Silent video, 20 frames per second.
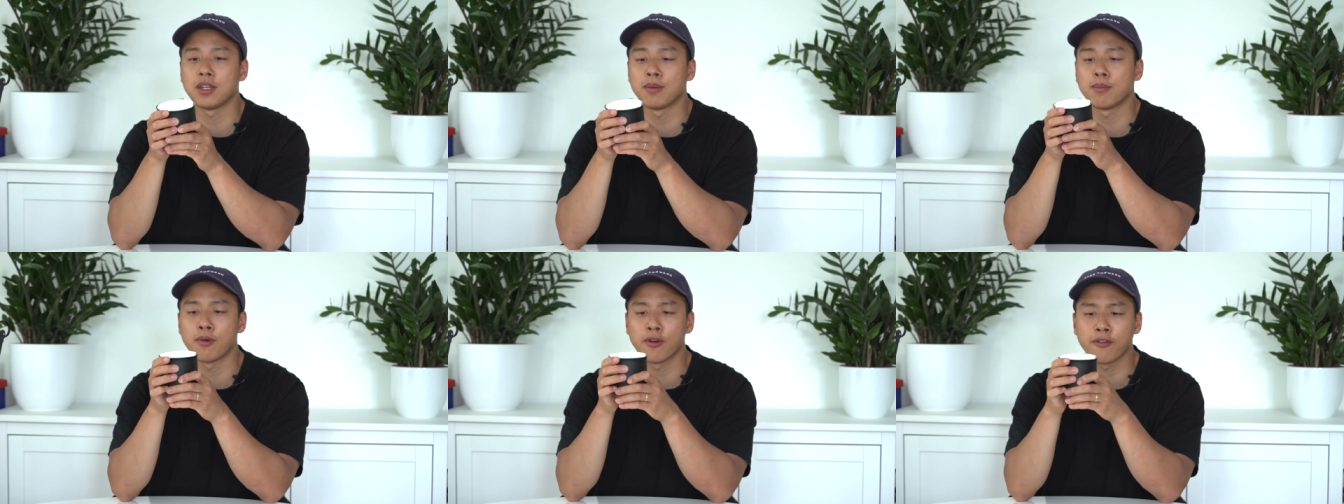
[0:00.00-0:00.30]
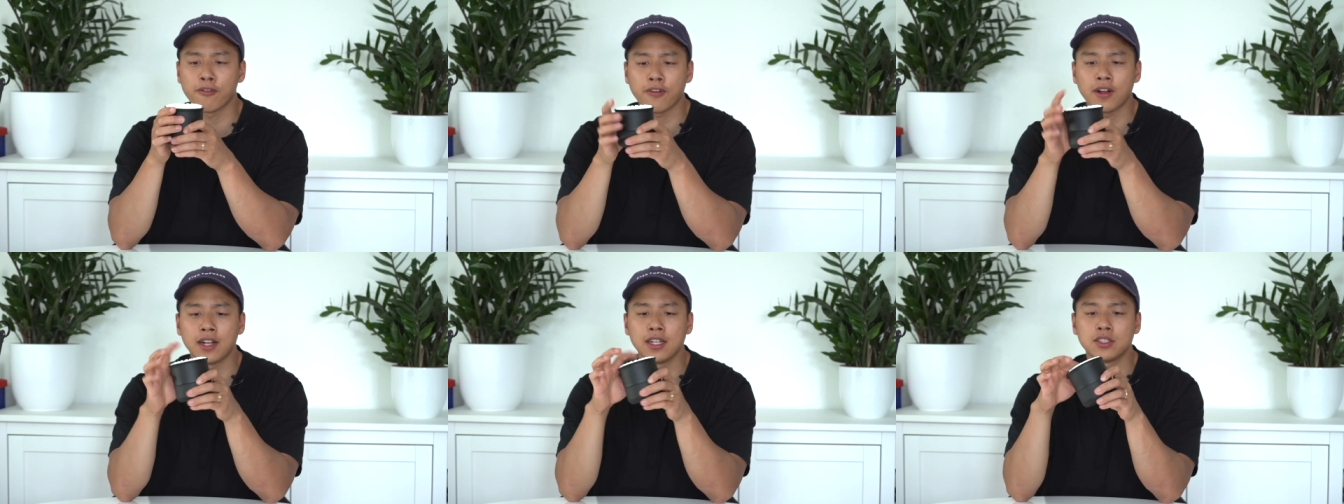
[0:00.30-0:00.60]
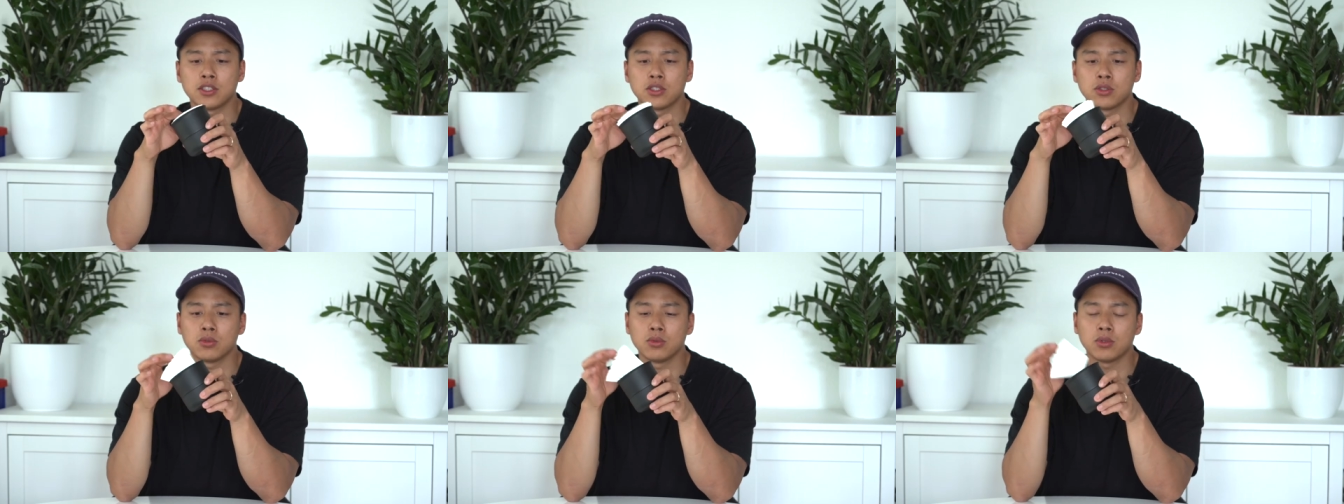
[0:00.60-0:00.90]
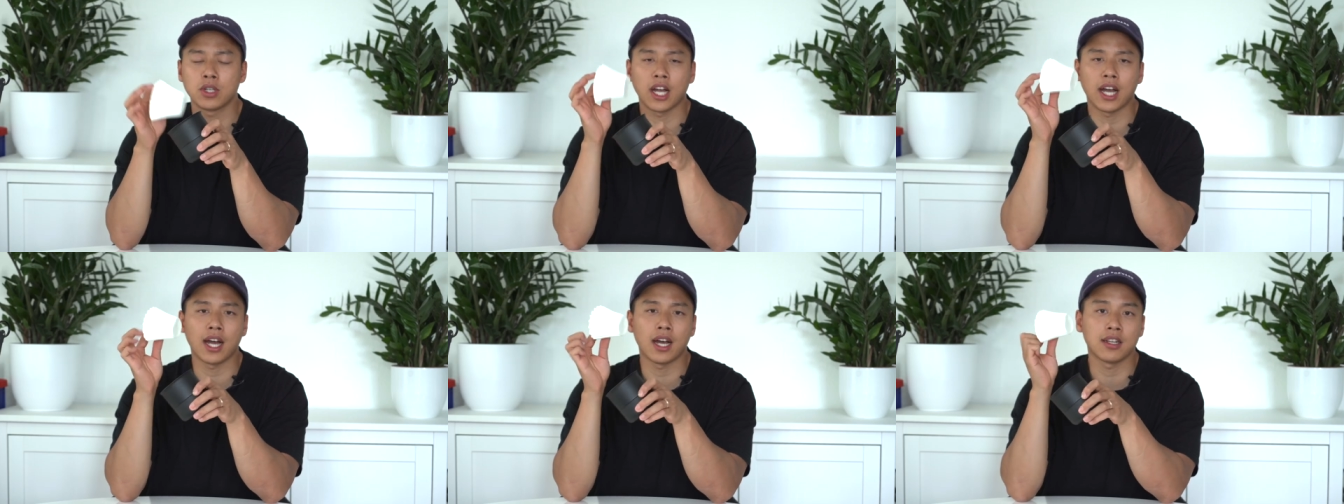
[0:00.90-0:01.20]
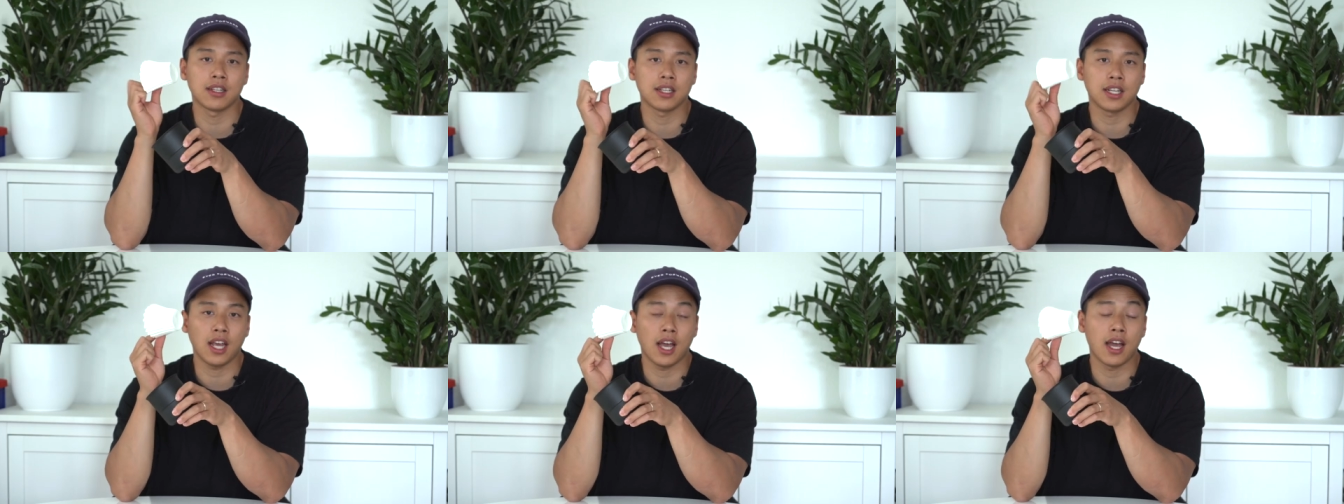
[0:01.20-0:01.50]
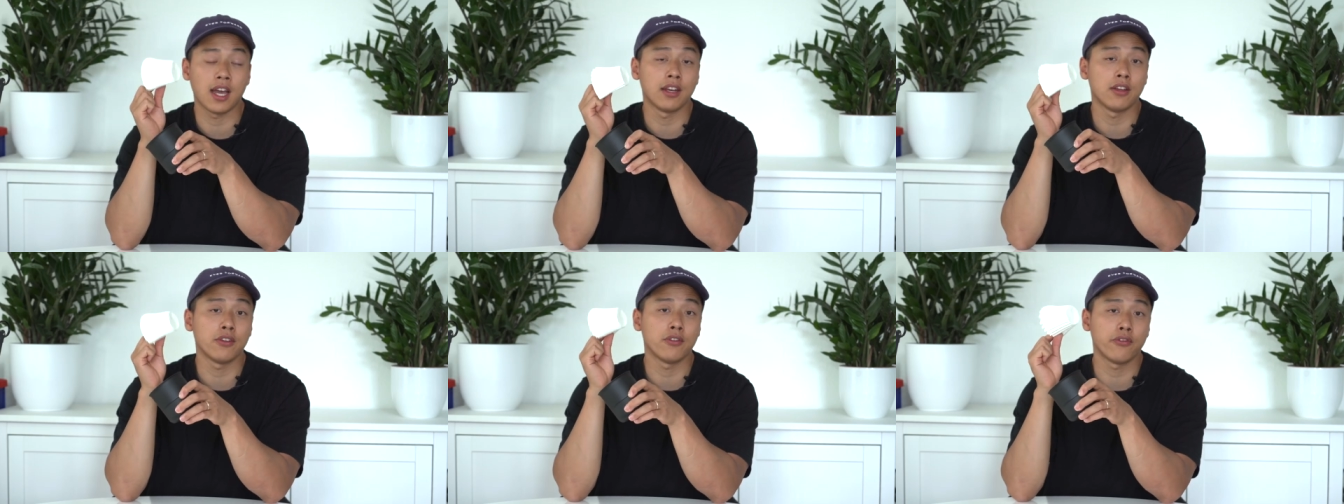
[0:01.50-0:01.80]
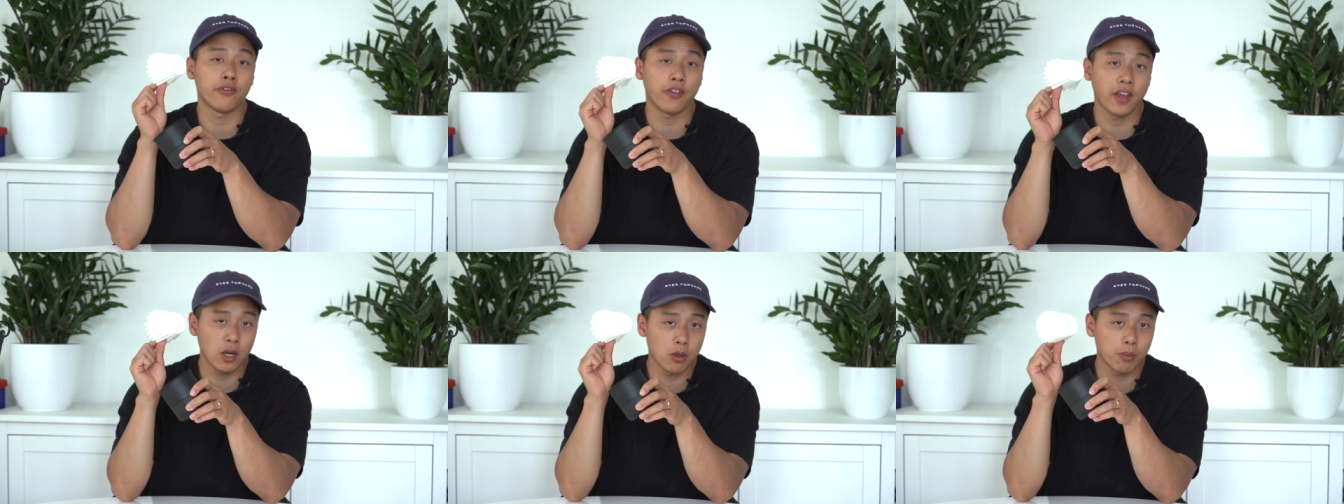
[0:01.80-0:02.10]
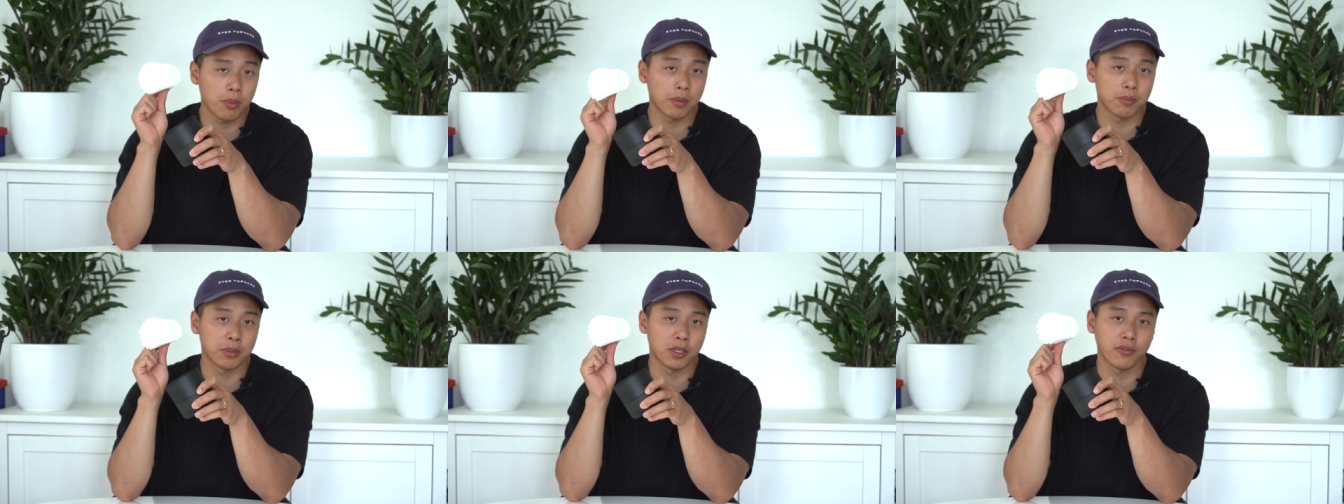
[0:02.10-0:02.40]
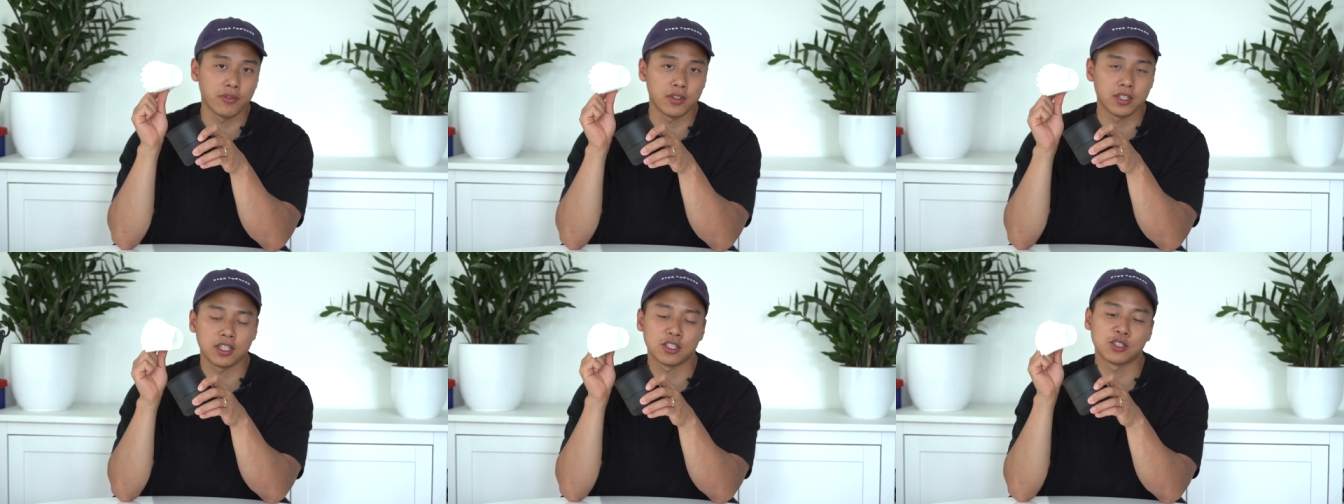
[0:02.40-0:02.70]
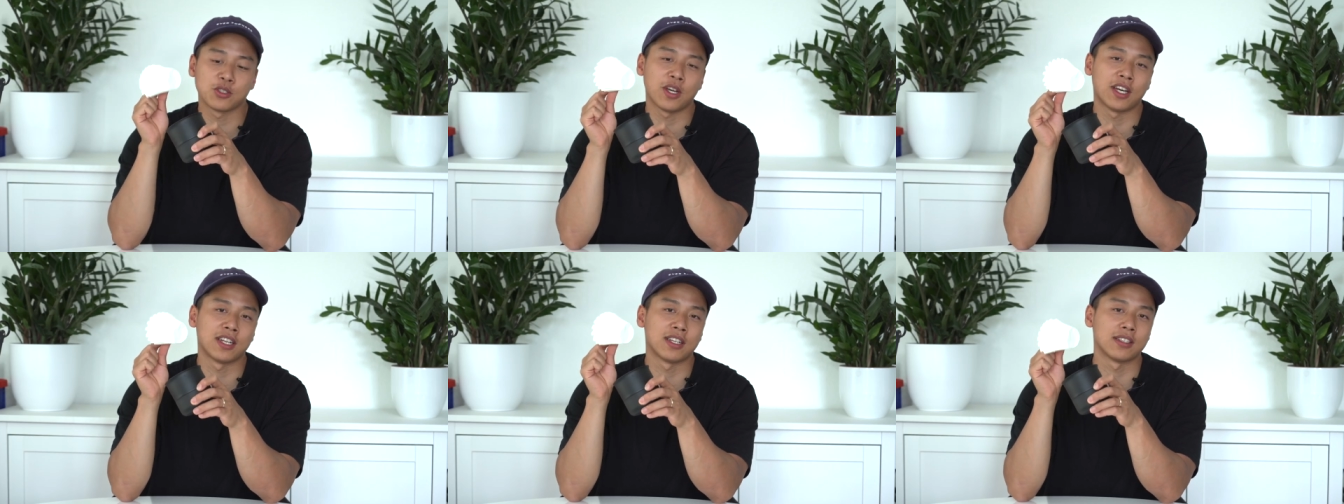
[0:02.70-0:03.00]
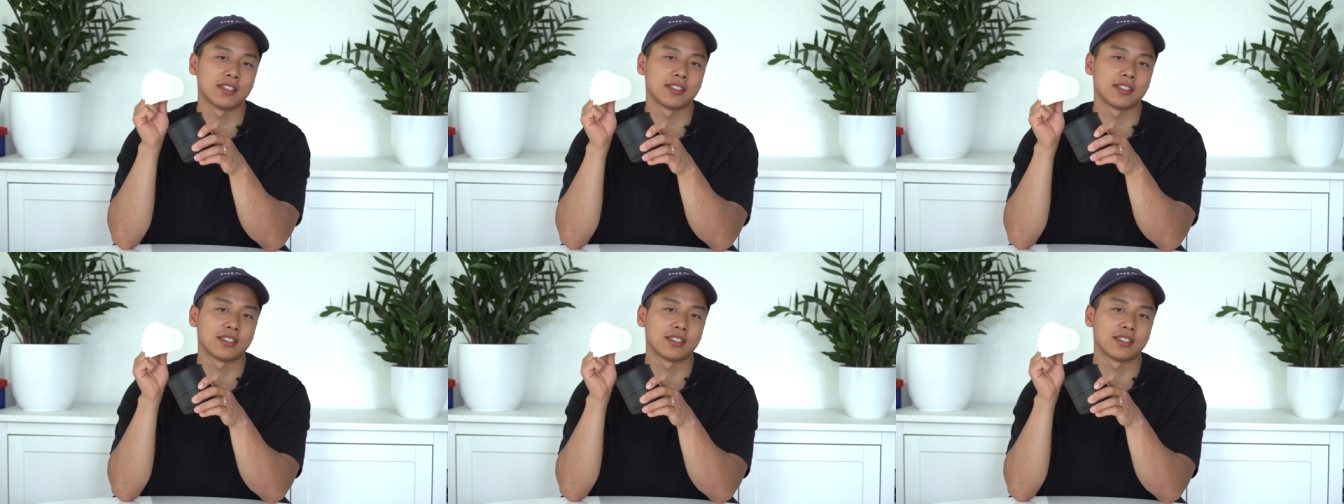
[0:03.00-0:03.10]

nehmen, falls du gerade keine Fellow Papierfilter zur Hand